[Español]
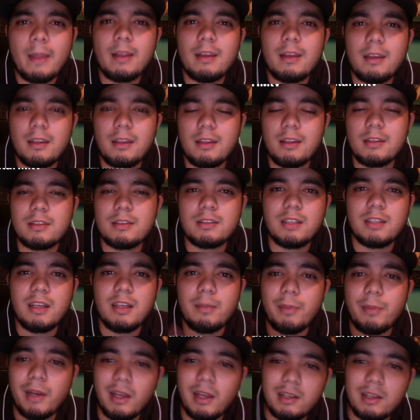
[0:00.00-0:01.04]
Y este,
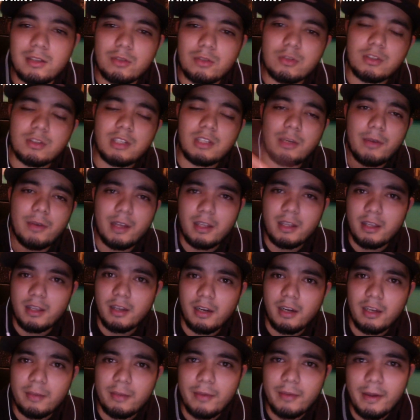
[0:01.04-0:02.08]
para que se suscriban aquí
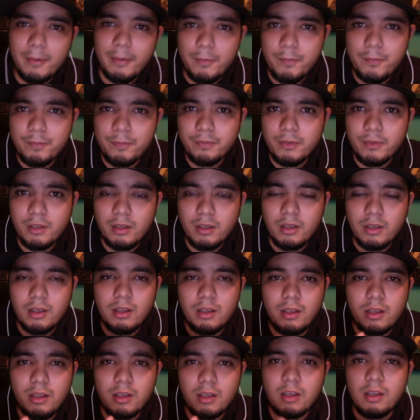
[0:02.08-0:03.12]
arriba
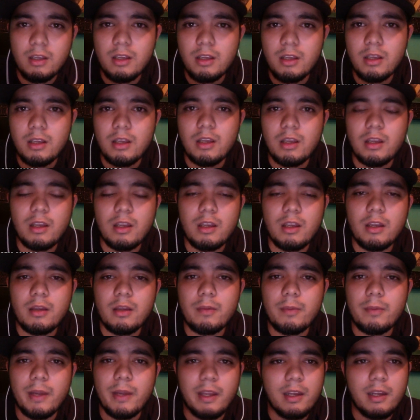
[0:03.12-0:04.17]
y
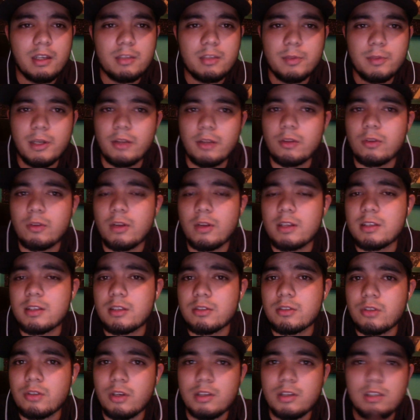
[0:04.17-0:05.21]
vayan esperando todas las
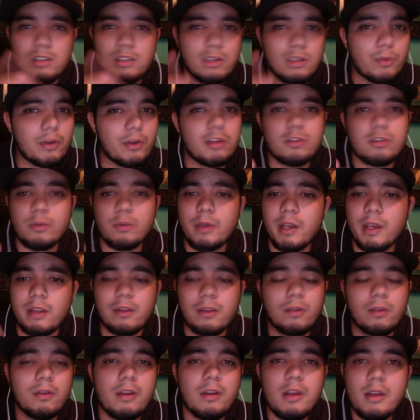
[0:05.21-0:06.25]
canciones. Así voy a ir
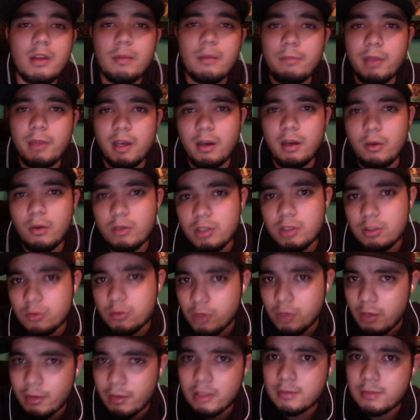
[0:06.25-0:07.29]
subiendo. Vienen cosas
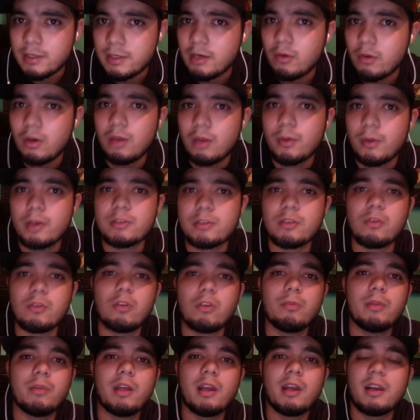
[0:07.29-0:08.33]
nuevas, vienen colaboración
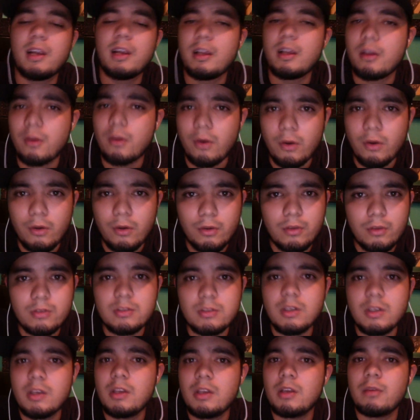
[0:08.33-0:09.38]
con mi carnal
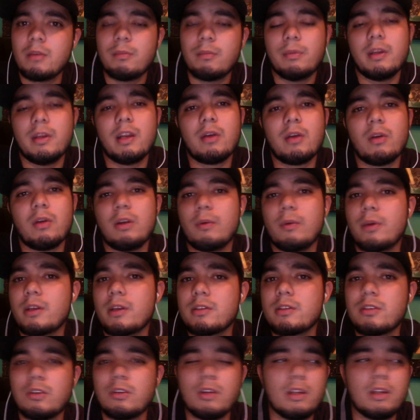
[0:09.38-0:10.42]
Cronos, vienen
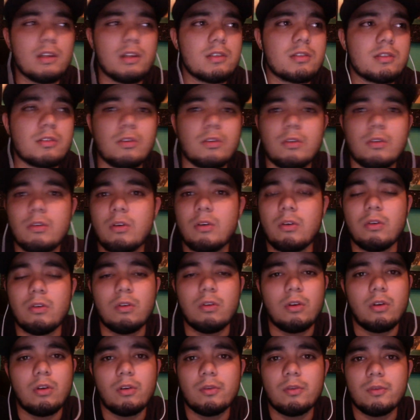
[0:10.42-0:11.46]
colaboraciones
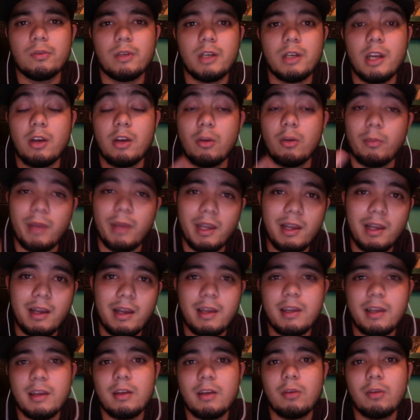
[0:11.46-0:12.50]
con el Omega,
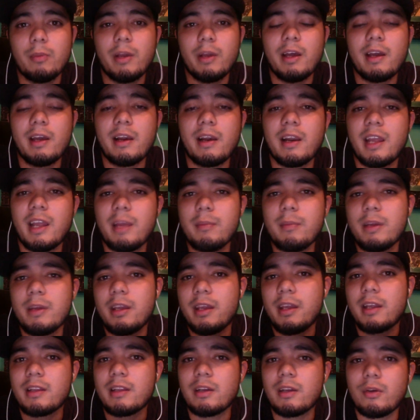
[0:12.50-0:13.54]
que, Omega RM,
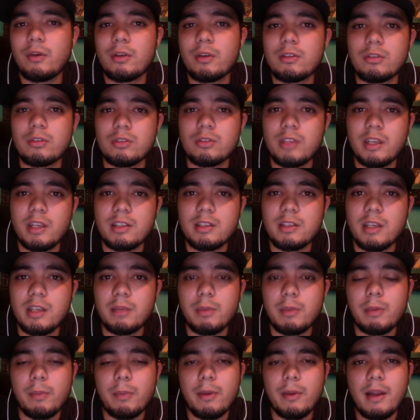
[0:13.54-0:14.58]
que ya trae unas cosillas ahí
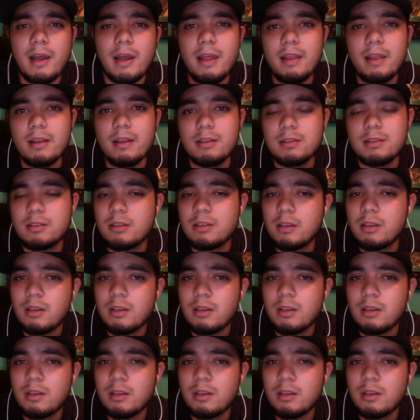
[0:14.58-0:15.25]
preparadas.